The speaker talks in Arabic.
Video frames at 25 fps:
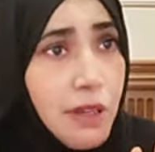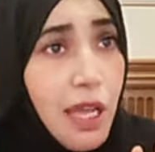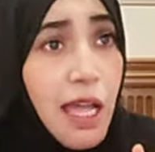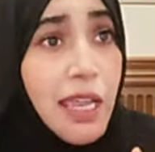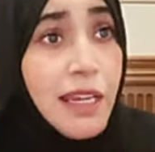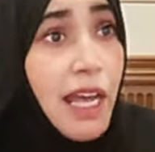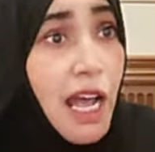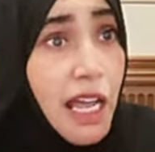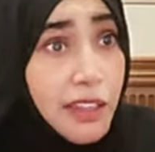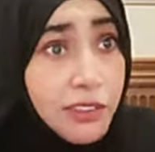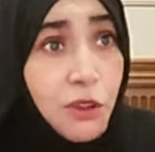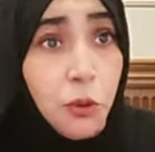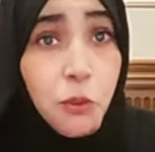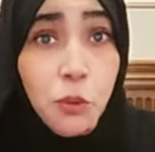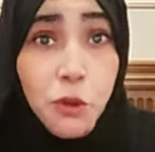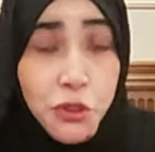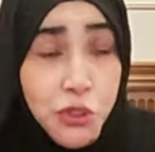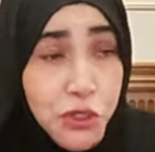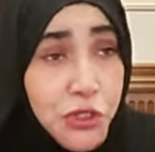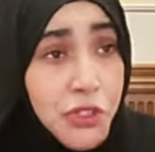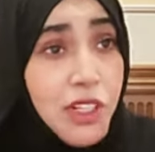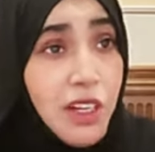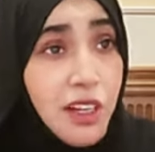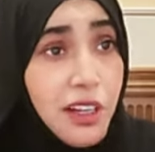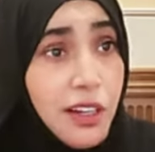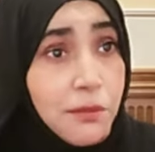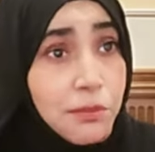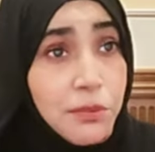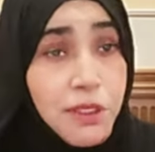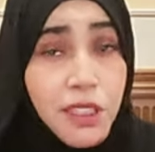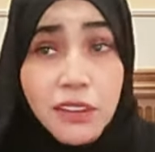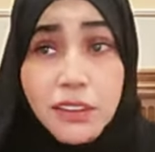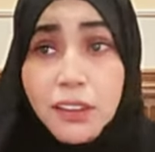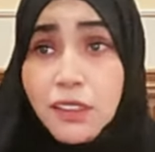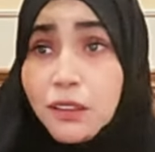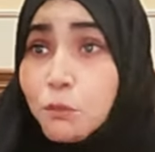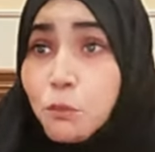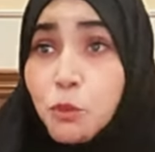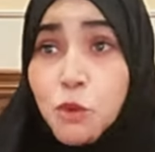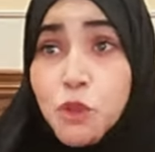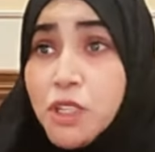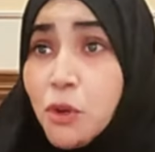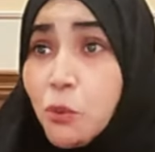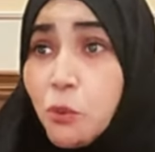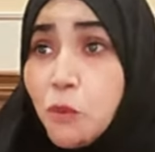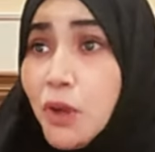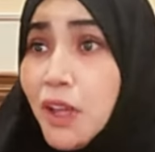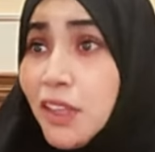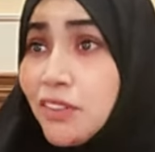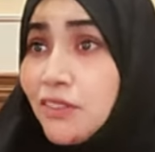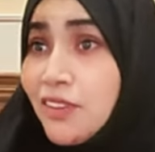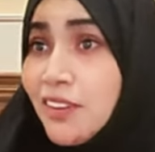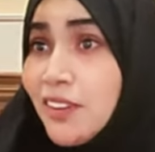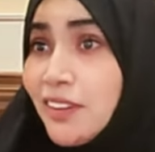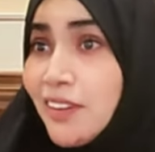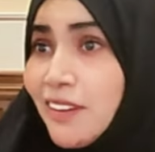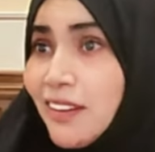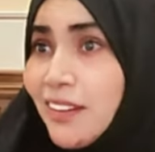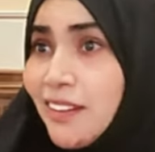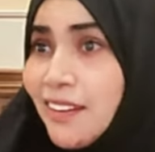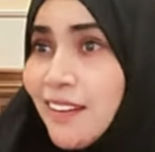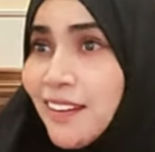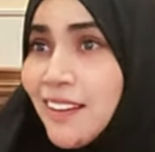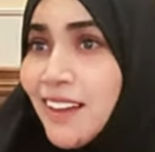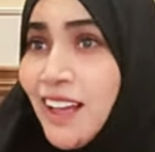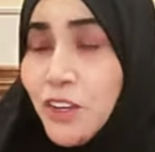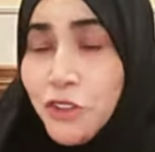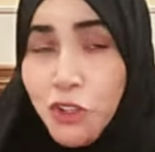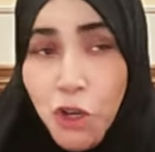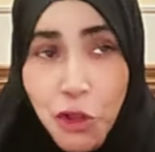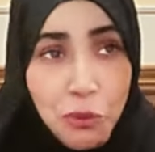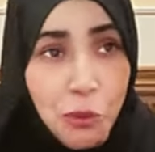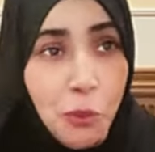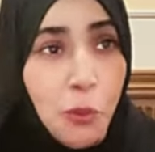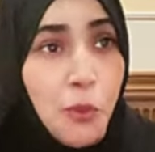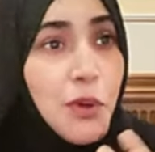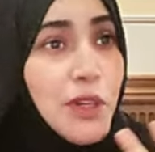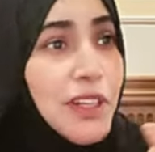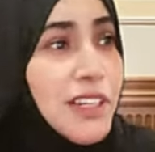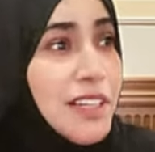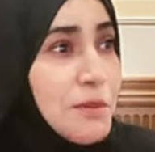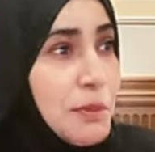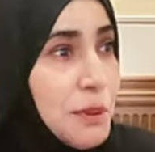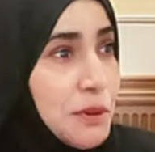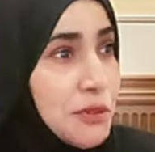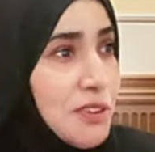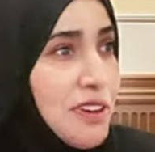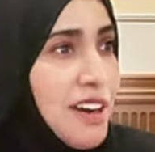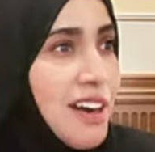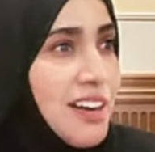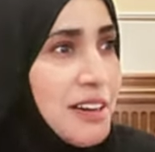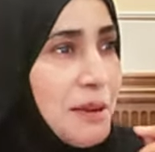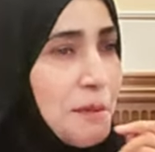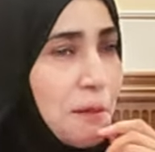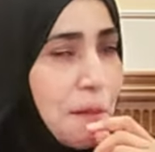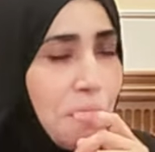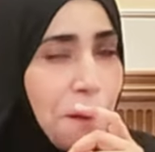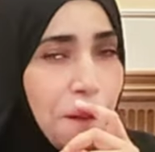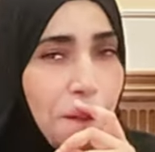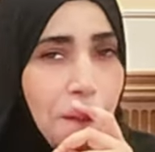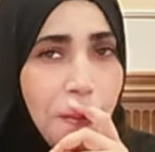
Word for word: انا حتى وحده استغربت يعني مو سويت عشان تقولي لي بطرانه